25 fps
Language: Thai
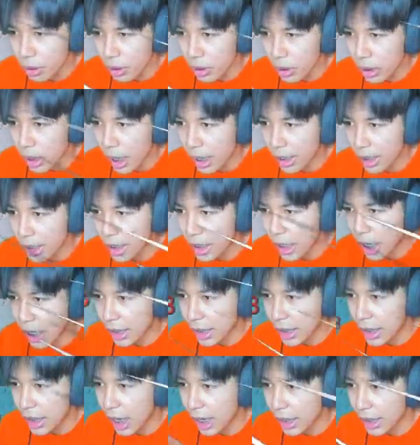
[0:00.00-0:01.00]
หายขี้หาย
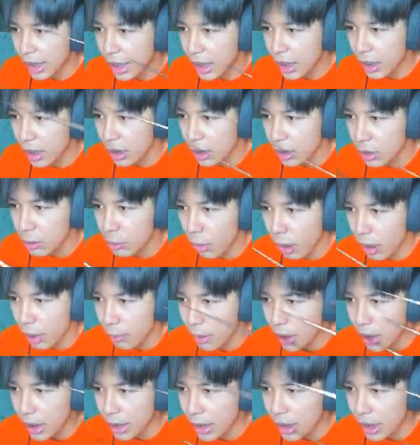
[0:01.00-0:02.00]
ขี้หายขี้เออสวยเปิ
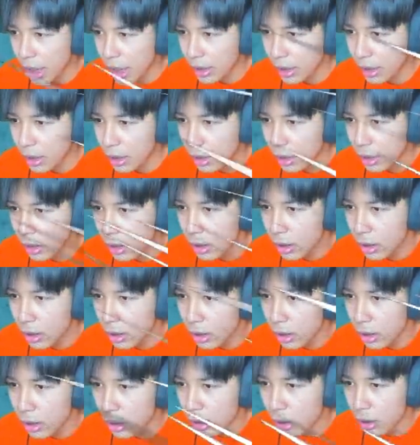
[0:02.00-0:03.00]
ดหายขี้ทัน
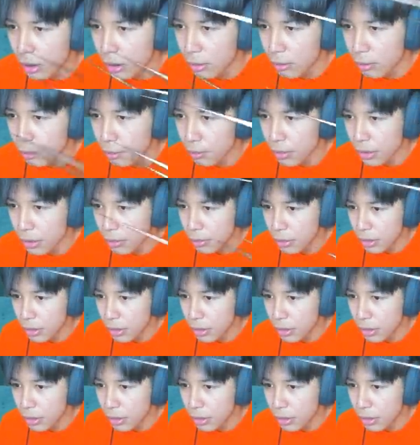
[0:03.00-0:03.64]
ปึ๊ด